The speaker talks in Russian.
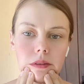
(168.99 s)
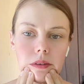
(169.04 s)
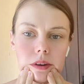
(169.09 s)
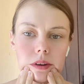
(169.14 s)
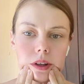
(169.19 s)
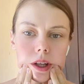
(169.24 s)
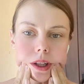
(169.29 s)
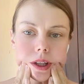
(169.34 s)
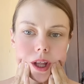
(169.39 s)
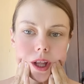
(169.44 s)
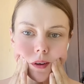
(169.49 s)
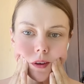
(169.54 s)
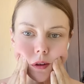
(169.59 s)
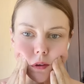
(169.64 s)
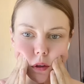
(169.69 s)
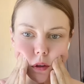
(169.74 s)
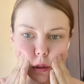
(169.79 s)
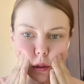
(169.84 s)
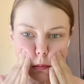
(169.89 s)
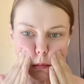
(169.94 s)

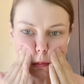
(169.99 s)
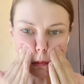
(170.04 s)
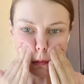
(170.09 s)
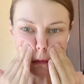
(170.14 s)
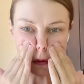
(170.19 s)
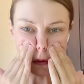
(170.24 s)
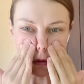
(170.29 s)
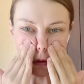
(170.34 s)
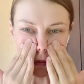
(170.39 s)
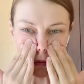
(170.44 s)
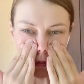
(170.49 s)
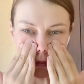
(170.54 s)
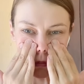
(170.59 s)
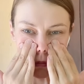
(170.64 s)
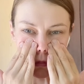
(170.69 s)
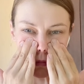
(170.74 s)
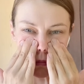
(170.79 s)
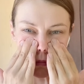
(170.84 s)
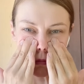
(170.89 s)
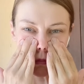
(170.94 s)
надавливая введем
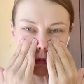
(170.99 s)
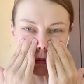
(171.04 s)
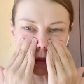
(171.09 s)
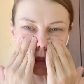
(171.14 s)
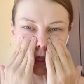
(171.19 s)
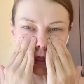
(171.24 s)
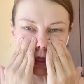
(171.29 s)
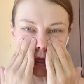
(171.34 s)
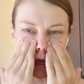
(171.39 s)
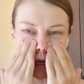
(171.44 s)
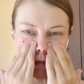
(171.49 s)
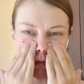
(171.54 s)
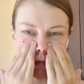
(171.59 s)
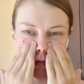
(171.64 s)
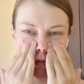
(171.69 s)
глаза.